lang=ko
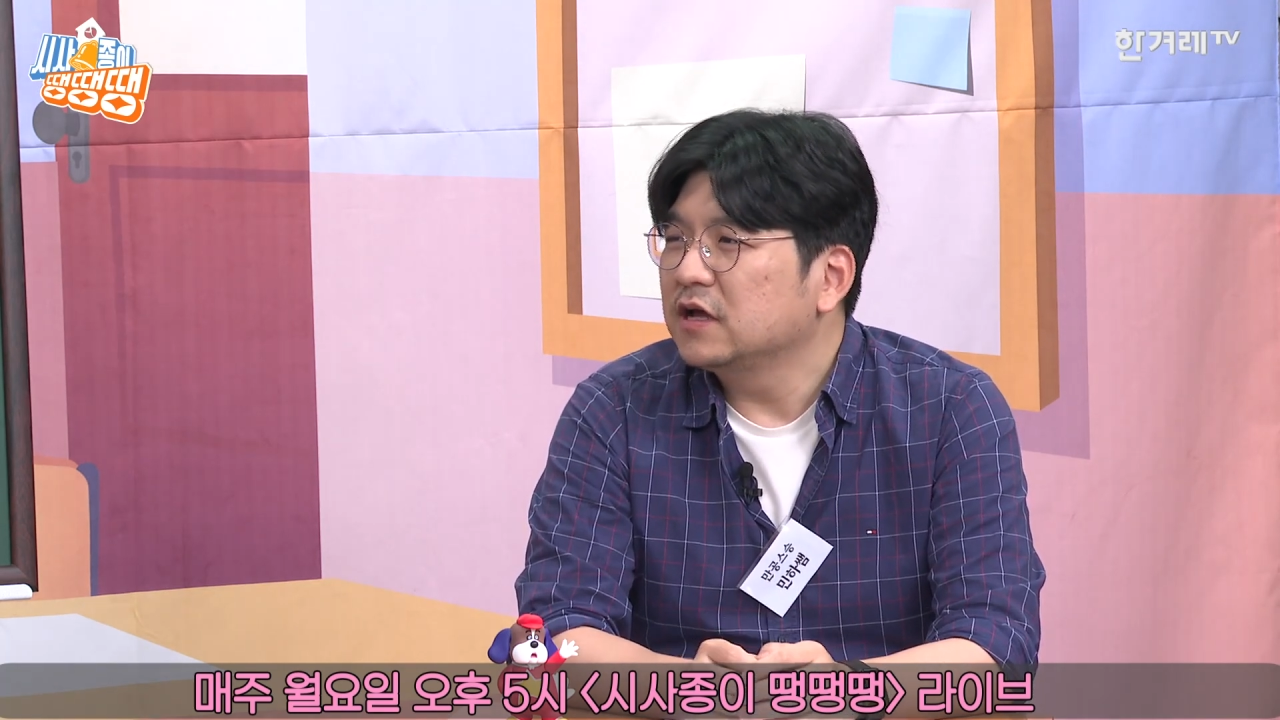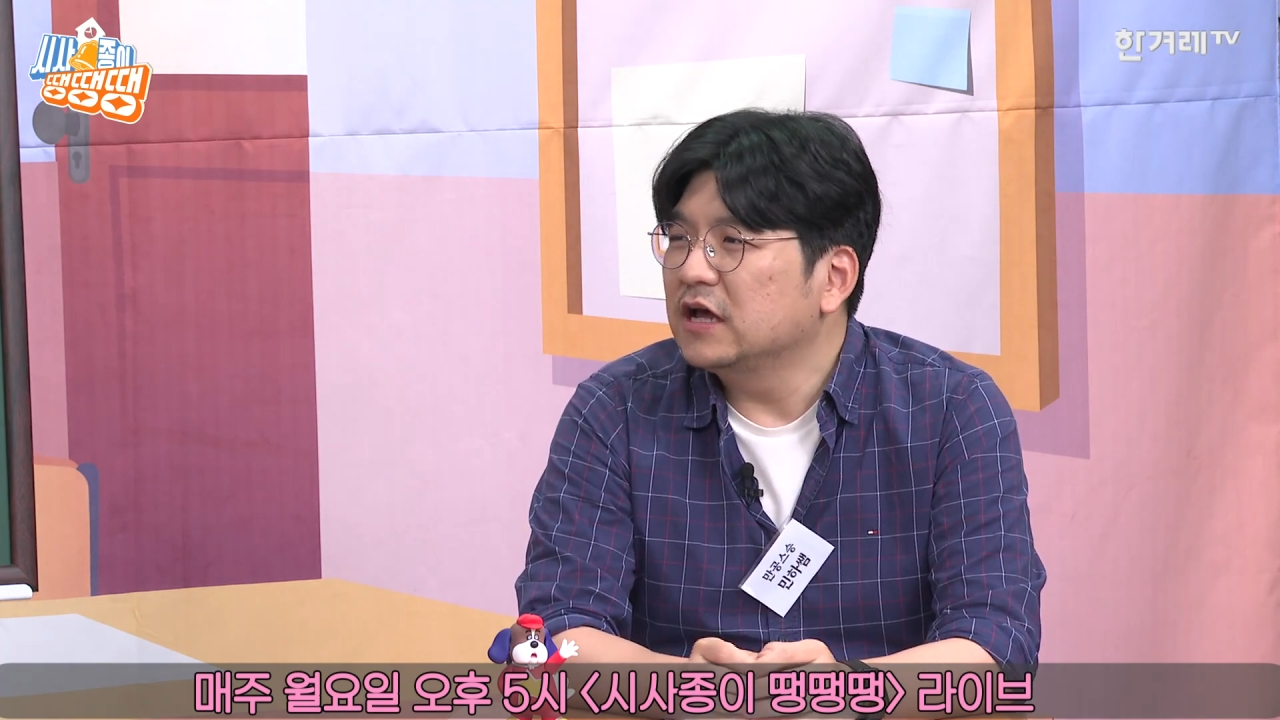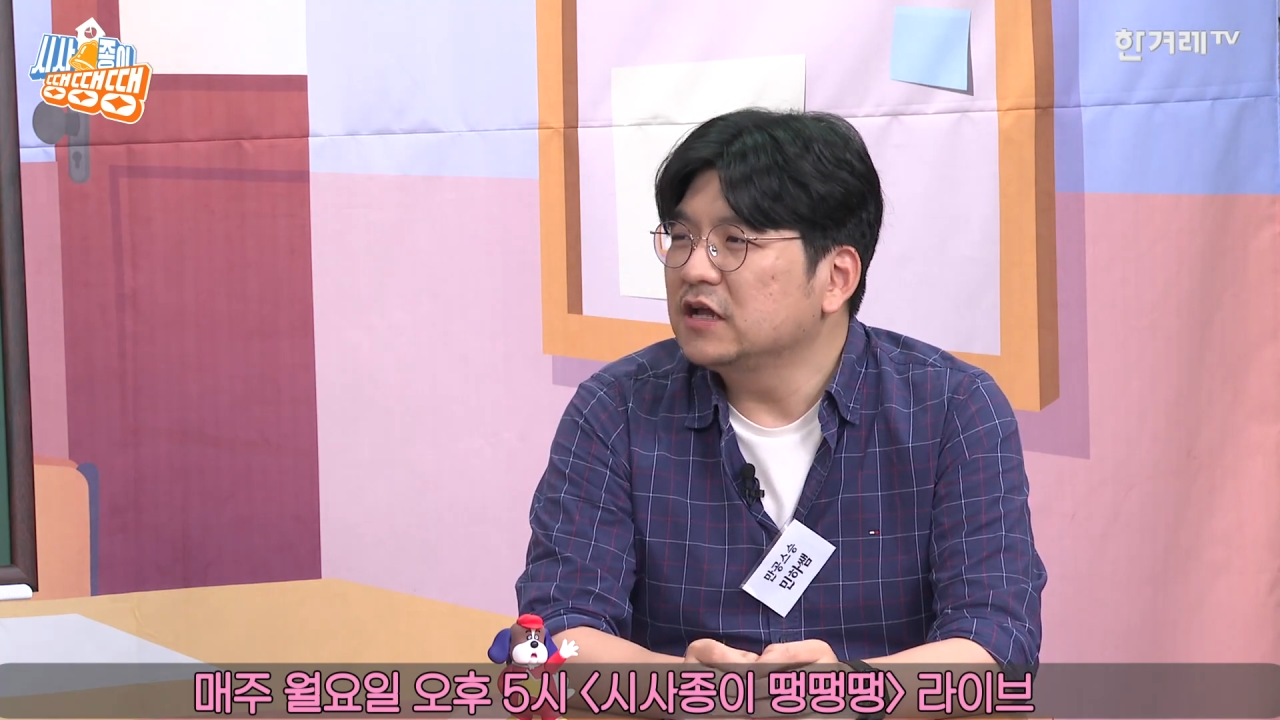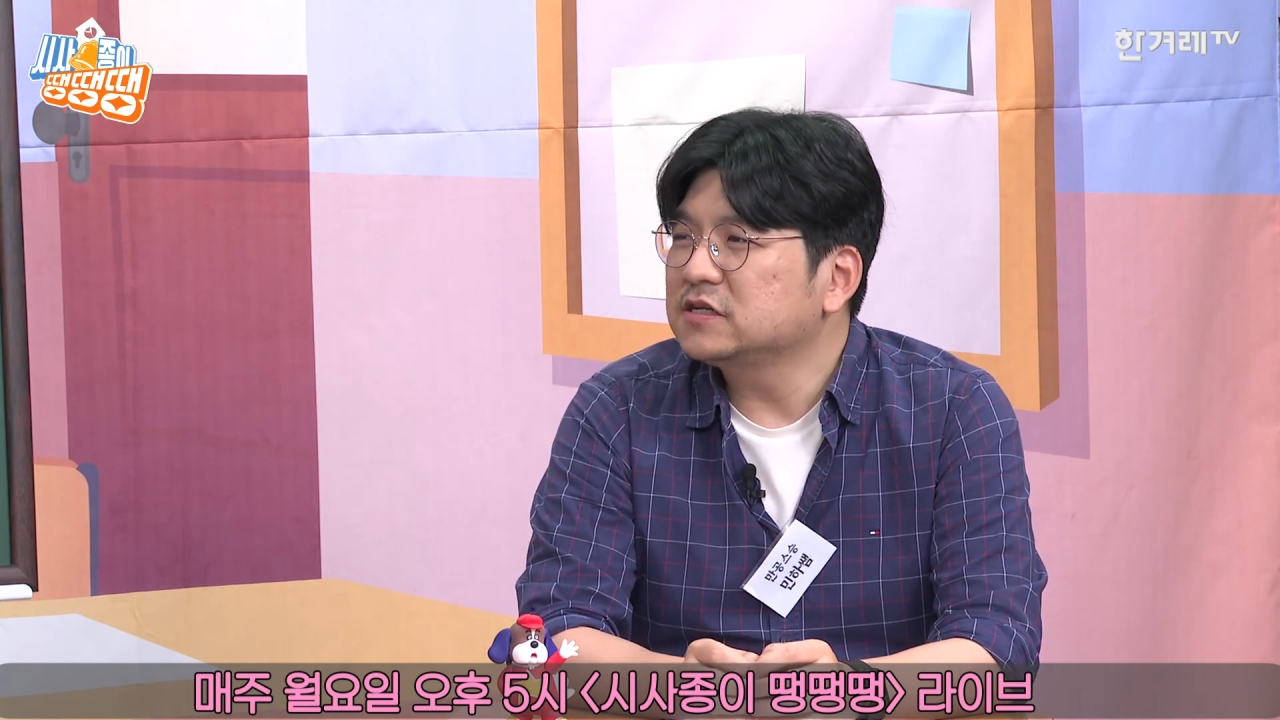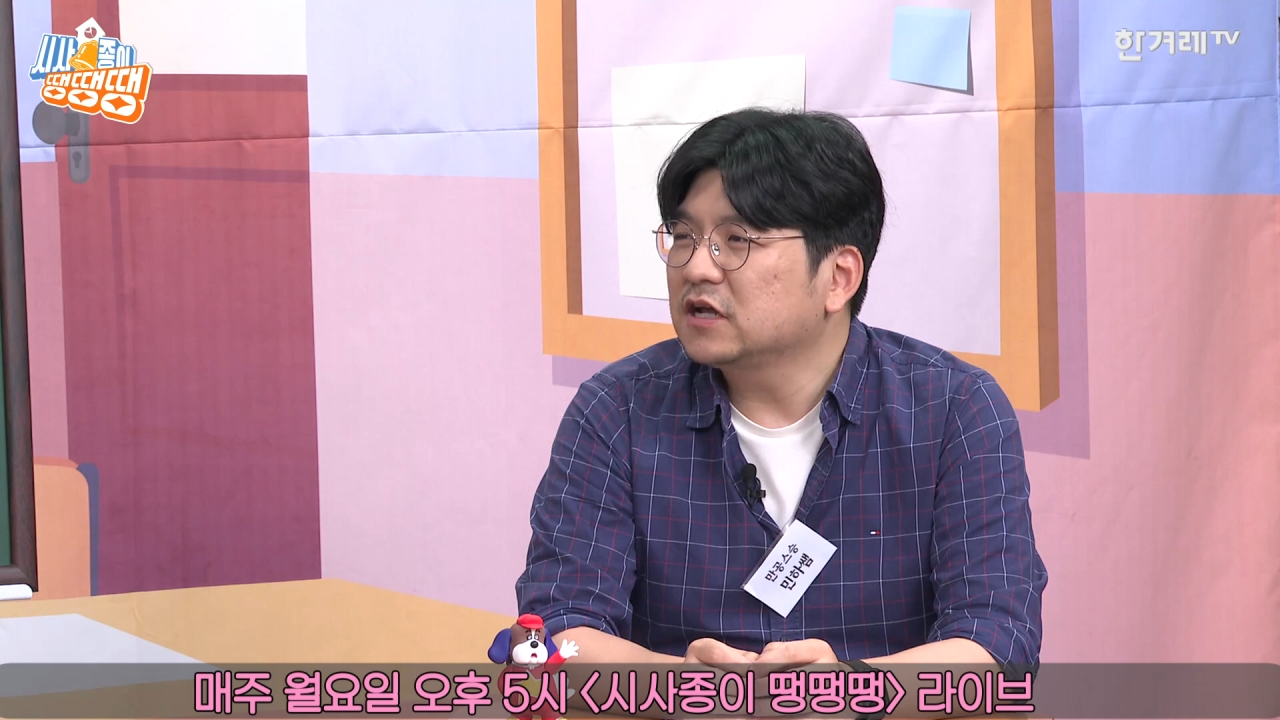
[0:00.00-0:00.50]

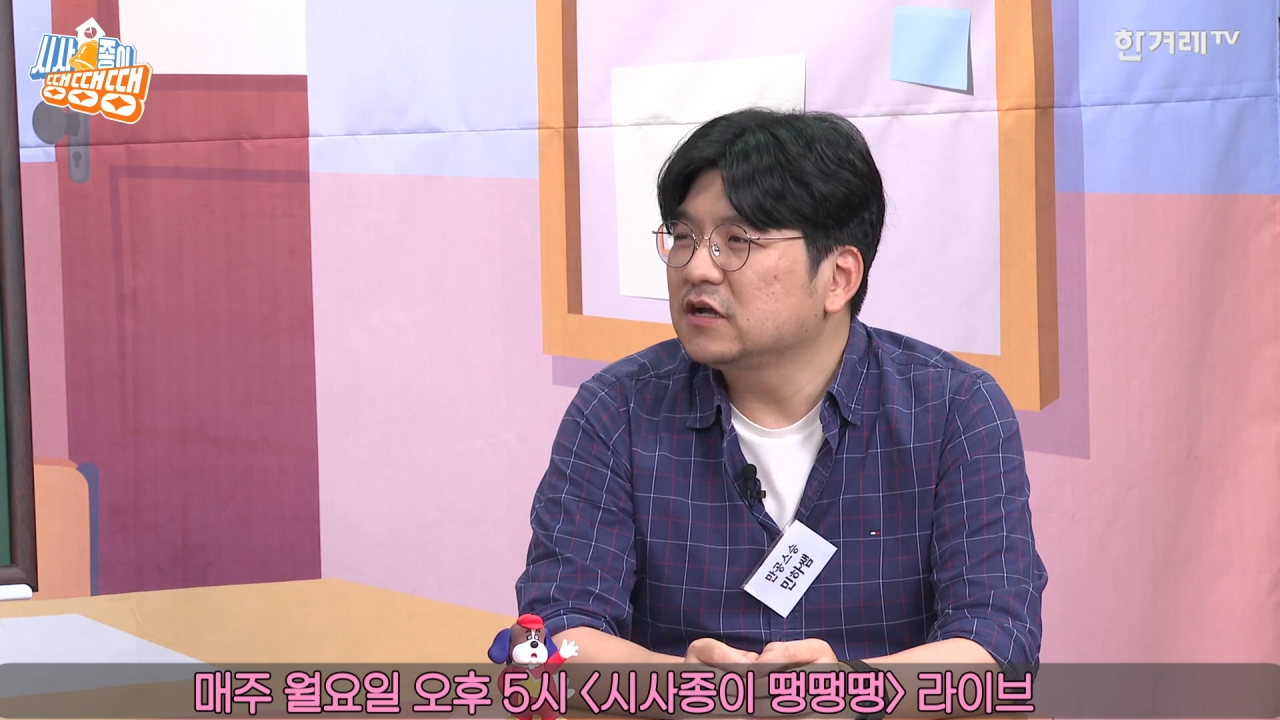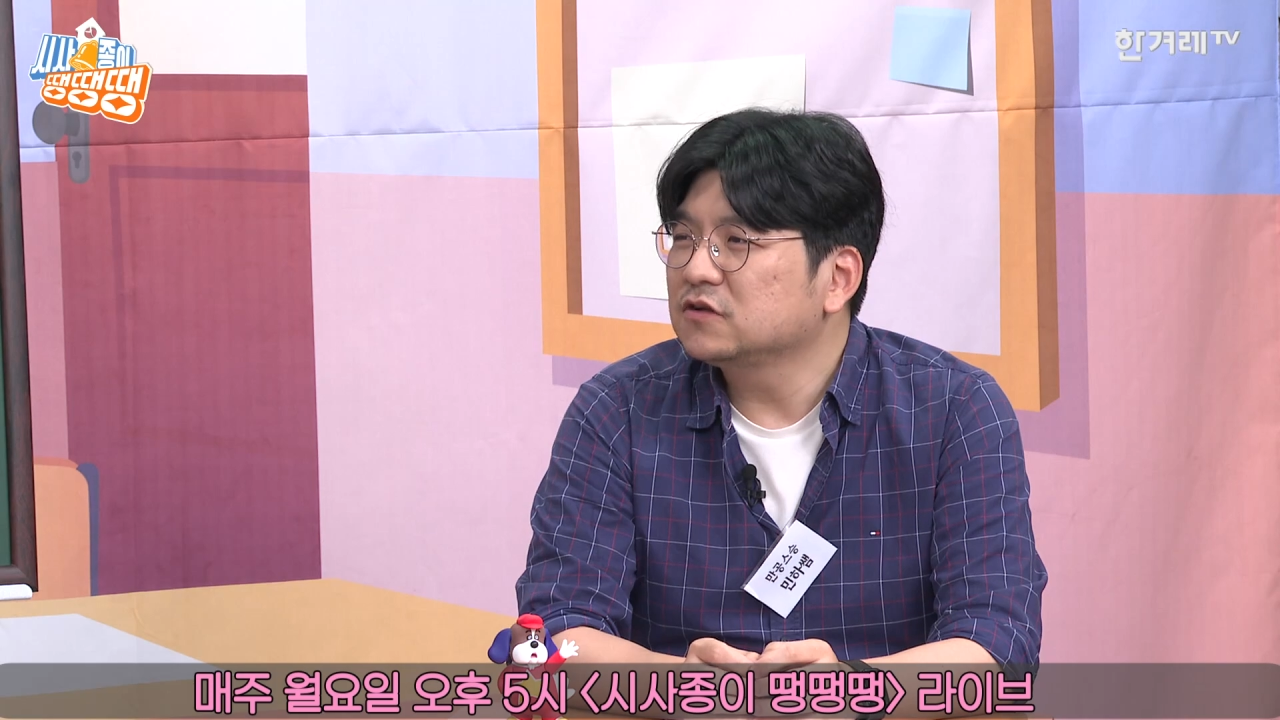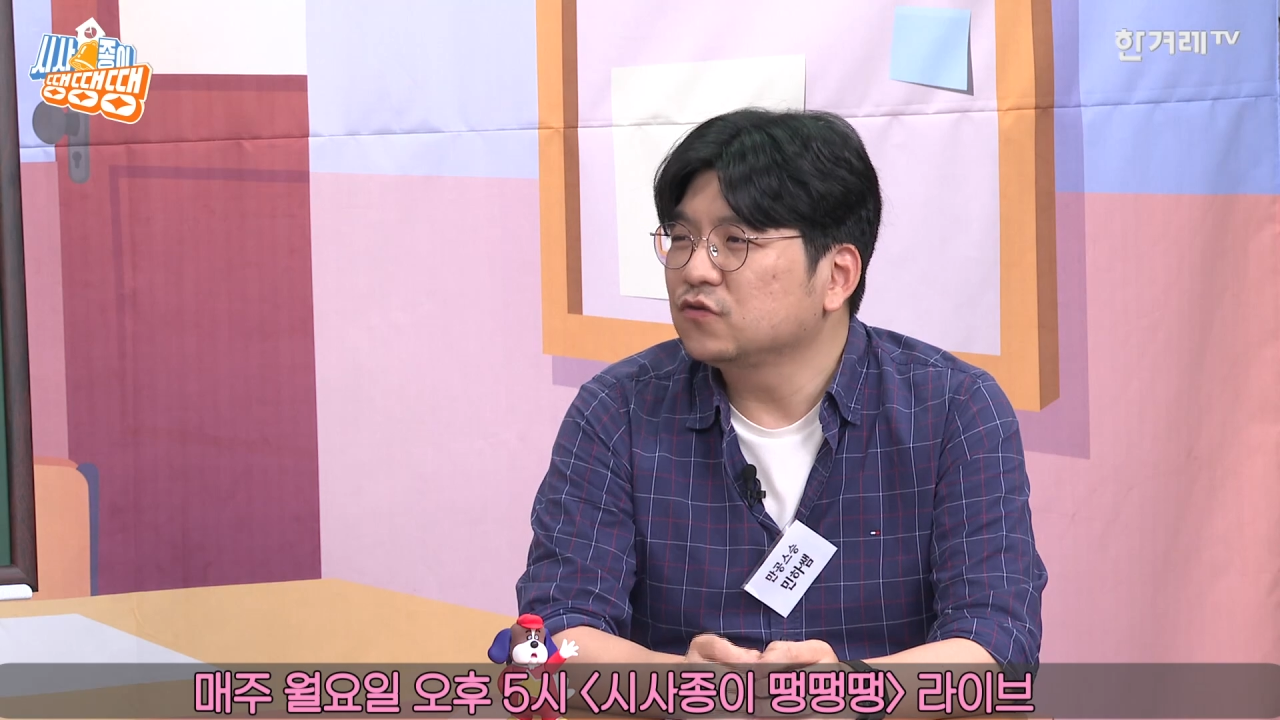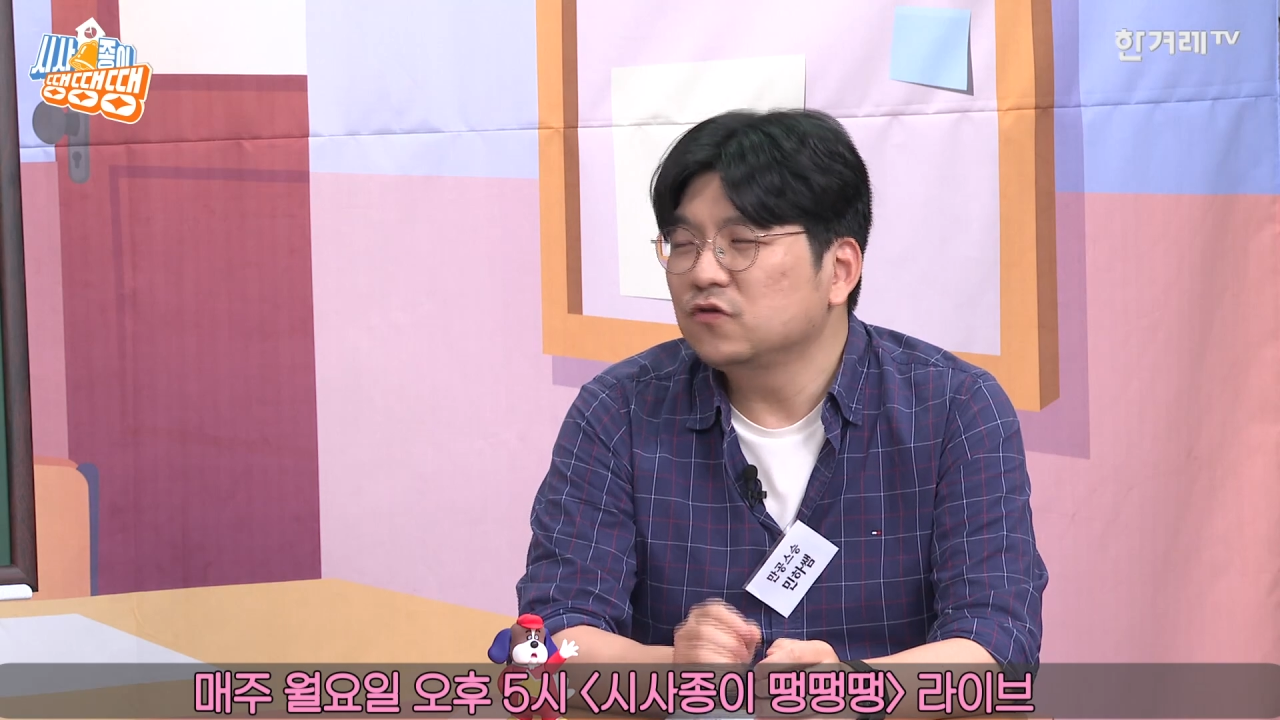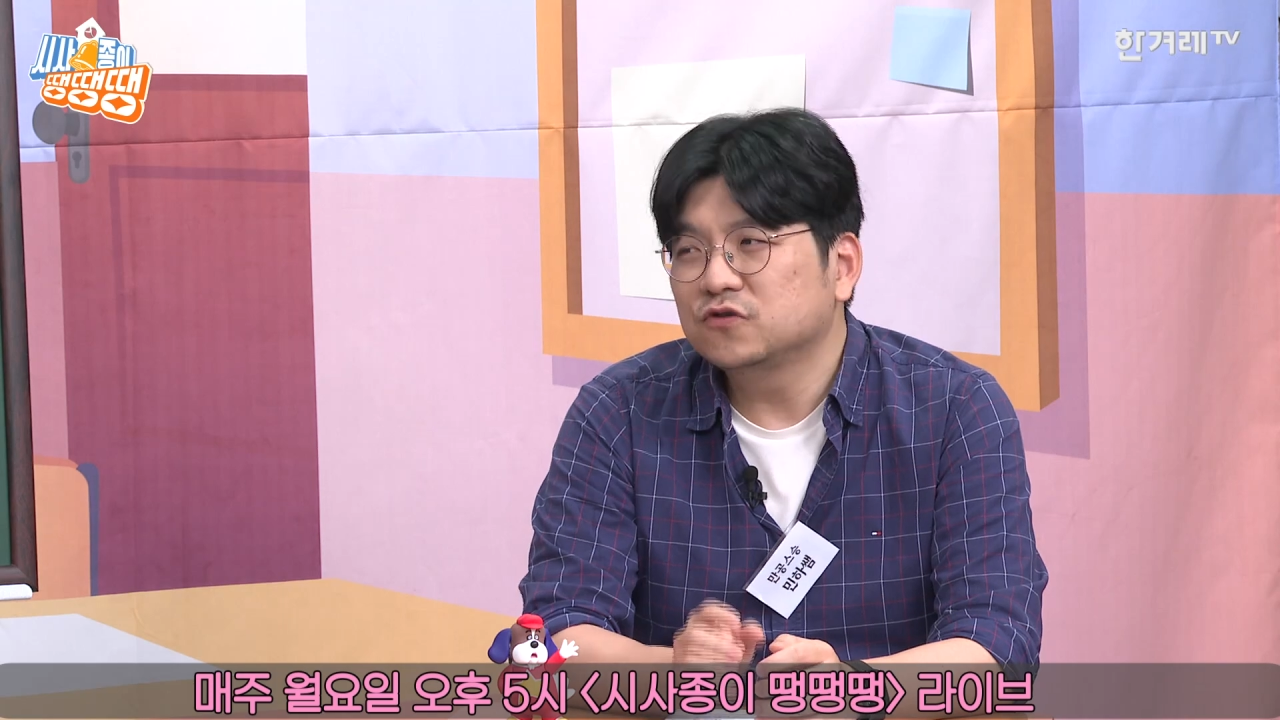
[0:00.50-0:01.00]

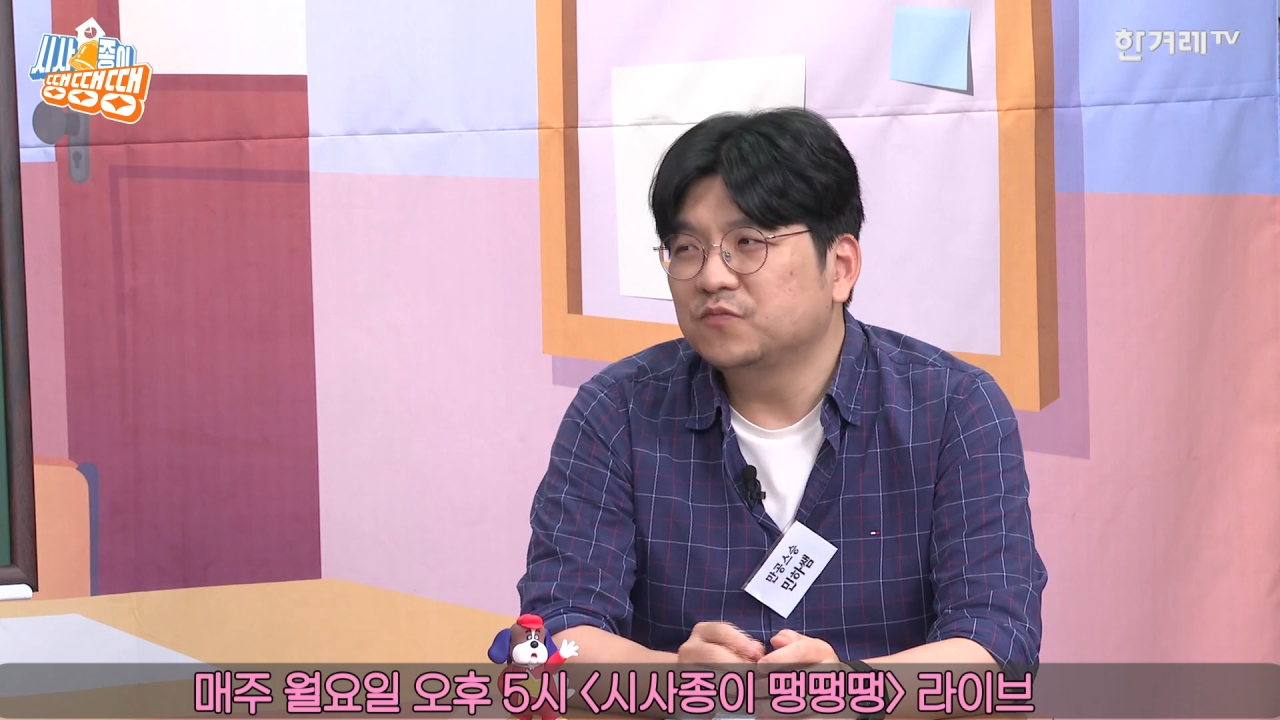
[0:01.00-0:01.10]
NHK를 손을